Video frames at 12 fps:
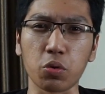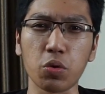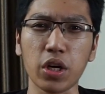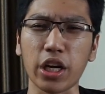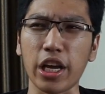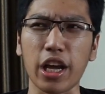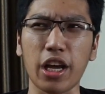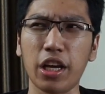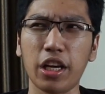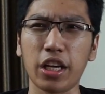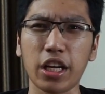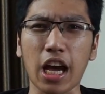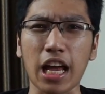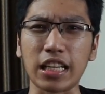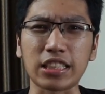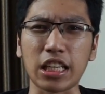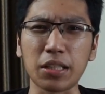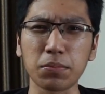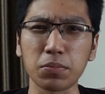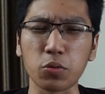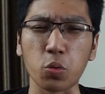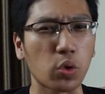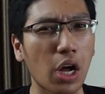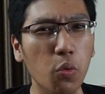gue kayak alasannya
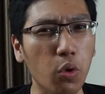kurang